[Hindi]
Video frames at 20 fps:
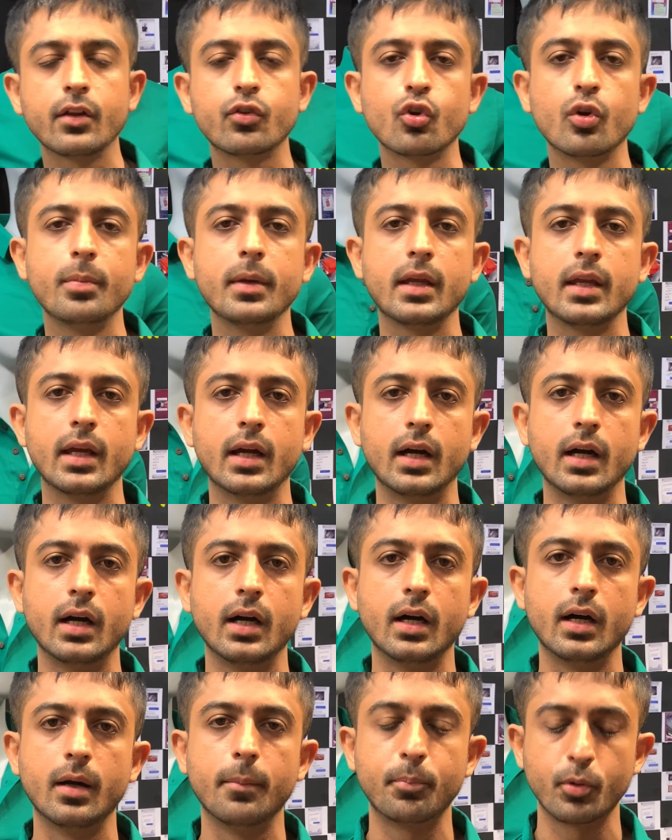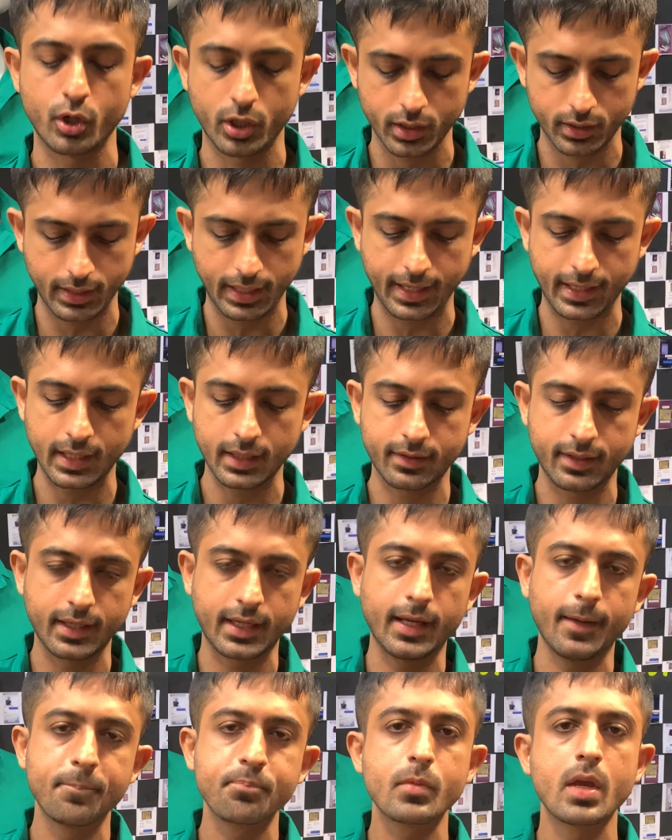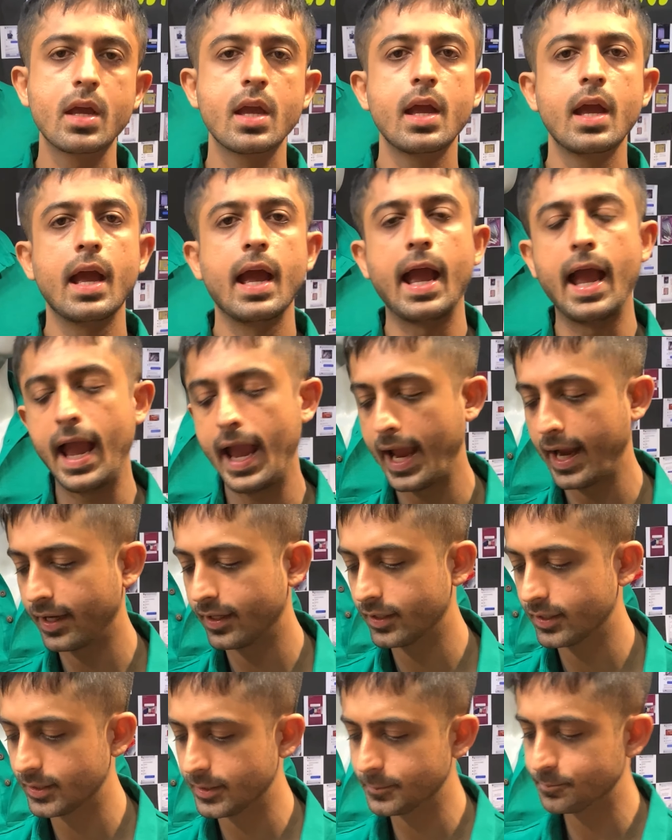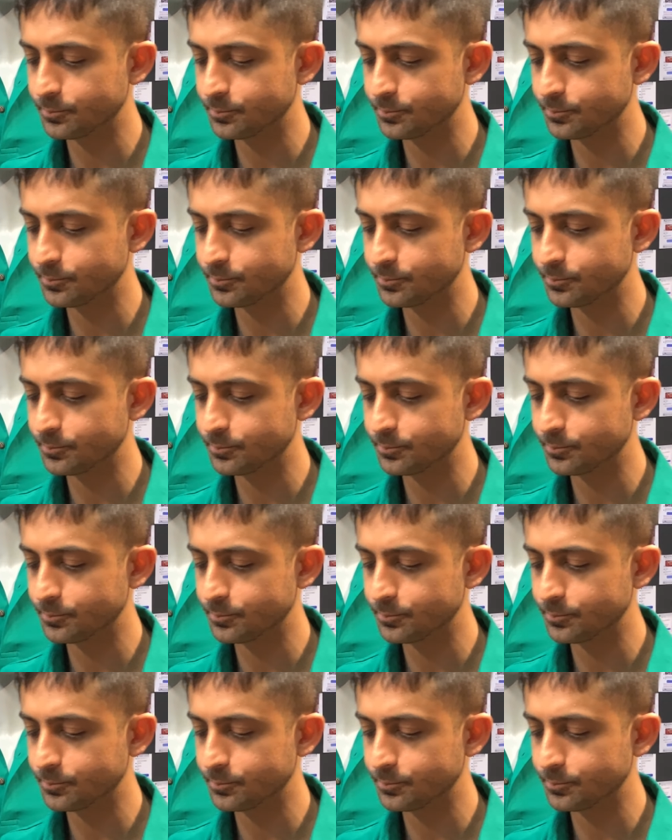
है जो भी प्रोडक्ट रहेगा ठीक है एंड